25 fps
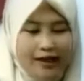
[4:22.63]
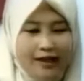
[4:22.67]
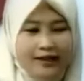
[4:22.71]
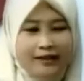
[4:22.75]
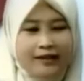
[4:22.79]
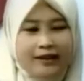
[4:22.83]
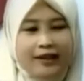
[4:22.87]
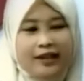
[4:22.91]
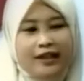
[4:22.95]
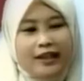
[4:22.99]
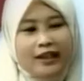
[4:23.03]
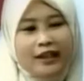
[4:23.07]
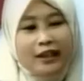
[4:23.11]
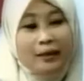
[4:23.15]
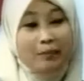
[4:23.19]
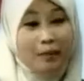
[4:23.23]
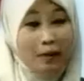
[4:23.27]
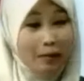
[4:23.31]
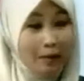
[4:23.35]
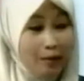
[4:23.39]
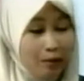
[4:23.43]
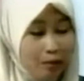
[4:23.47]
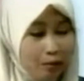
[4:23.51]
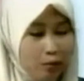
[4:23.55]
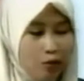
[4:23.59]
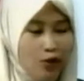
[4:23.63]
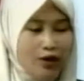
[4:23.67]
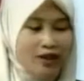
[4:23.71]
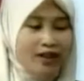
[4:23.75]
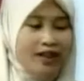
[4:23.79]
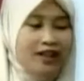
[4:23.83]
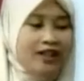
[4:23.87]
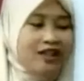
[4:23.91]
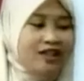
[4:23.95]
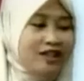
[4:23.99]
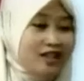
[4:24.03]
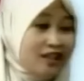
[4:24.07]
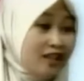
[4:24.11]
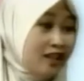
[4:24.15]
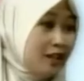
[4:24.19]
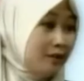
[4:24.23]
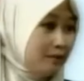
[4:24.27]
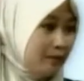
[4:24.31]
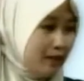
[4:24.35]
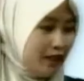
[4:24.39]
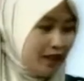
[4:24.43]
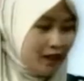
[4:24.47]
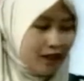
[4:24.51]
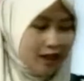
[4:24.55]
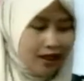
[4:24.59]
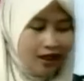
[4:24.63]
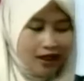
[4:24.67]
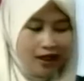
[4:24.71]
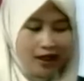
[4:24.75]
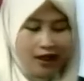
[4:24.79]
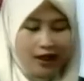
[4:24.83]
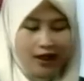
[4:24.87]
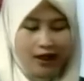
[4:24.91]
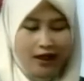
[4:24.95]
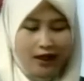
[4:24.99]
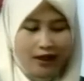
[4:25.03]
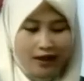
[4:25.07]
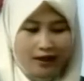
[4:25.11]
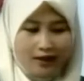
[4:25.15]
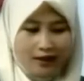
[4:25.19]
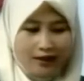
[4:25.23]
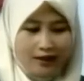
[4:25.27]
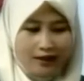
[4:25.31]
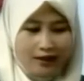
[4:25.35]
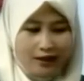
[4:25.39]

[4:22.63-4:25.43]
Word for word: ya sehingga kita memang berpuasanya jadi lebih uh,